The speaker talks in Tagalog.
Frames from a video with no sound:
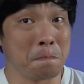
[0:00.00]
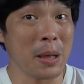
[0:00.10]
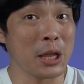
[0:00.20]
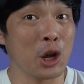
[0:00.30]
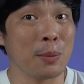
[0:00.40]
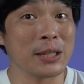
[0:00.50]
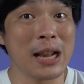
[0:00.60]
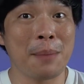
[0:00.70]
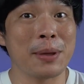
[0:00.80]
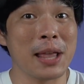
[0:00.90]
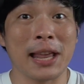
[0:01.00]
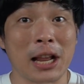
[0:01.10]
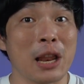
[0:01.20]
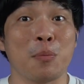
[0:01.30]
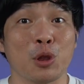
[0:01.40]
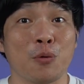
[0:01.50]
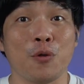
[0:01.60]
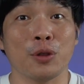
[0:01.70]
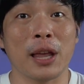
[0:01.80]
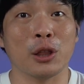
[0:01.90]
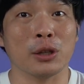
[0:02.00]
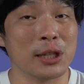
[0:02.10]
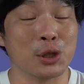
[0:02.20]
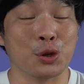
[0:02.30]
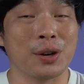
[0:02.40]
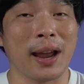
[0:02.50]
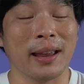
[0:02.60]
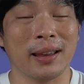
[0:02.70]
But di ko naman sinabi na ilaglag mo itong phone na ito just to try.